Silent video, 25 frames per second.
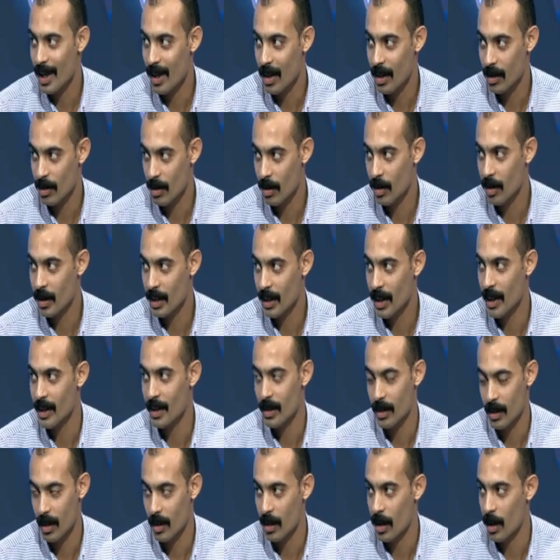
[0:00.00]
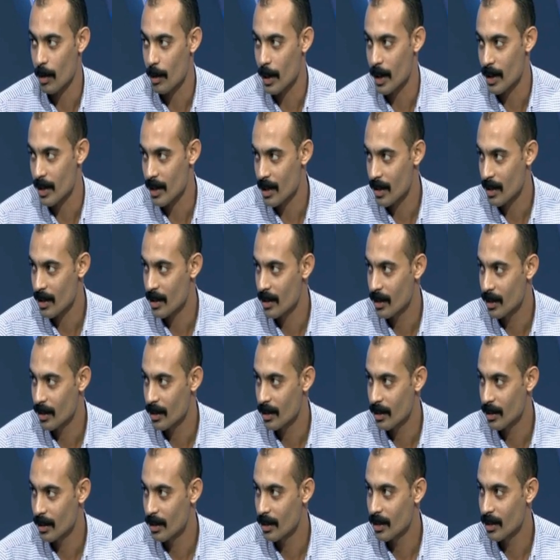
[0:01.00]
اختار الناس تطلع البرس
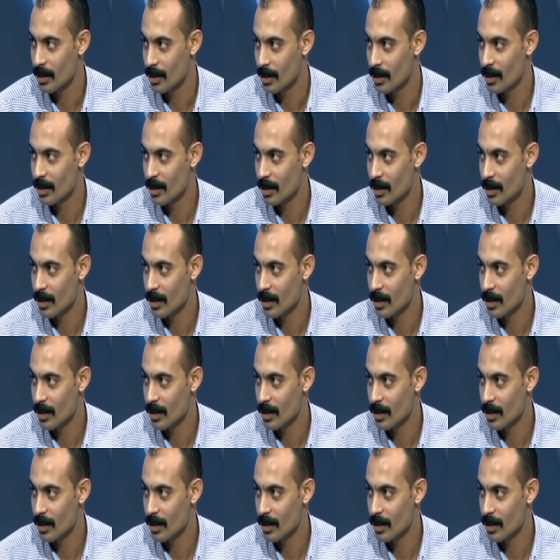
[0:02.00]
اختار